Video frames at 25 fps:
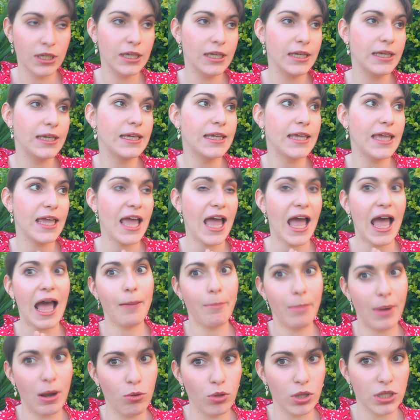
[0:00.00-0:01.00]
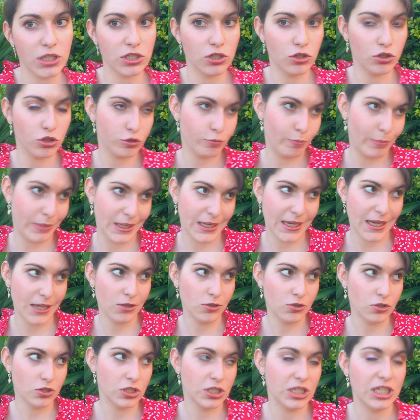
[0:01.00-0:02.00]
y que aplaudas los
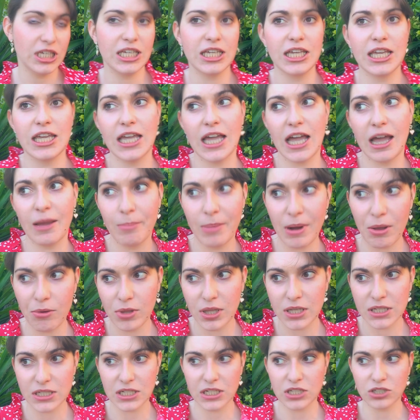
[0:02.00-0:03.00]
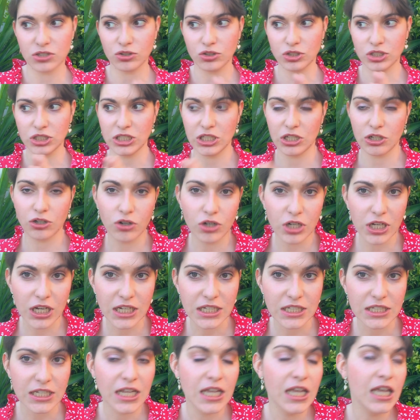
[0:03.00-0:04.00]
pecados y que aplaudas las cosas
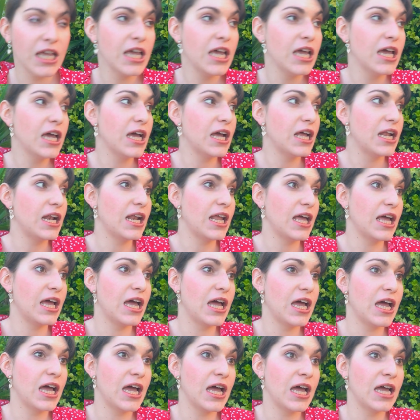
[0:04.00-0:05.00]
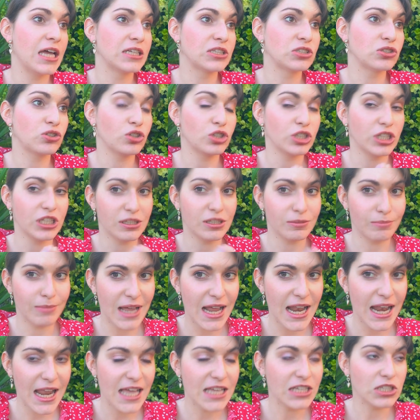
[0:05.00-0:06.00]
erróneas, las cosas
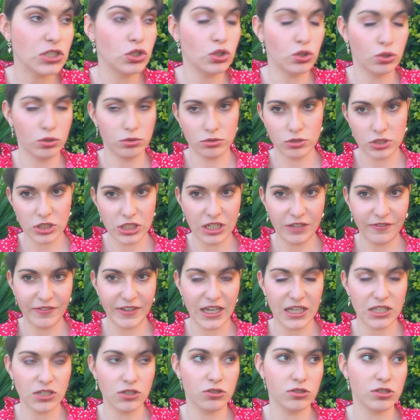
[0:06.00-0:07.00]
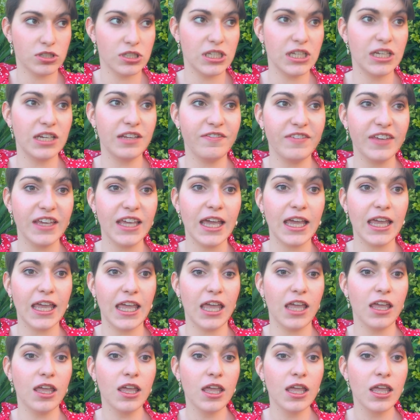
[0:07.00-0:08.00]
malas. No, no significa eso. Significa
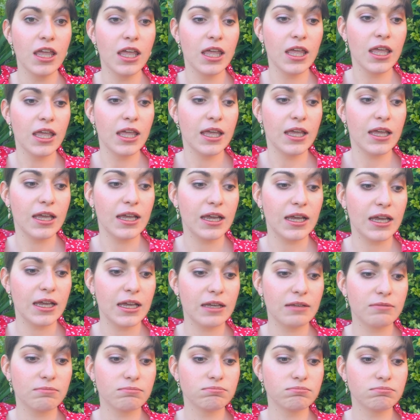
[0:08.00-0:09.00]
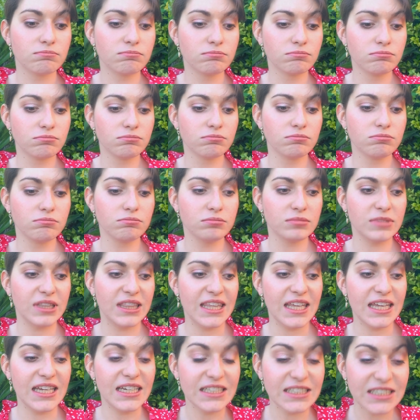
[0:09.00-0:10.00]
que mm,
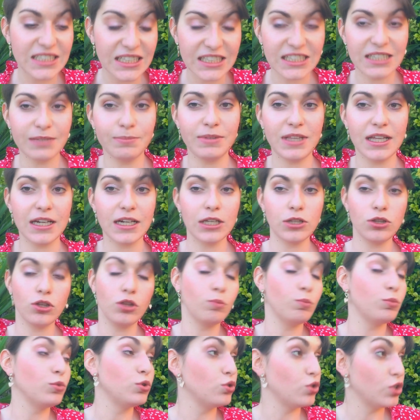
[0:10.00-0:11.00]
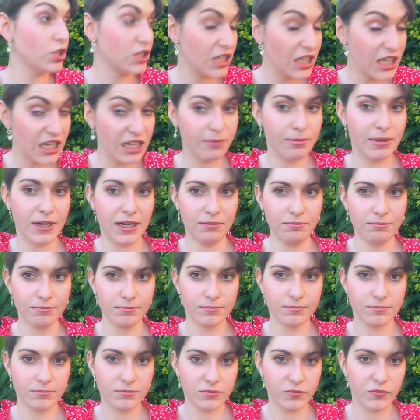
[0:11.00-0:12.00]
tienes que aceptar que todo el mundo es libre,
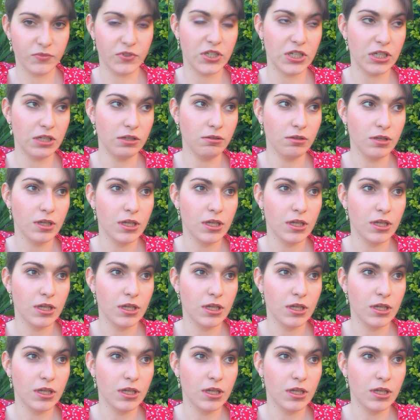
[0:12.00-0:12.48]
¿sí?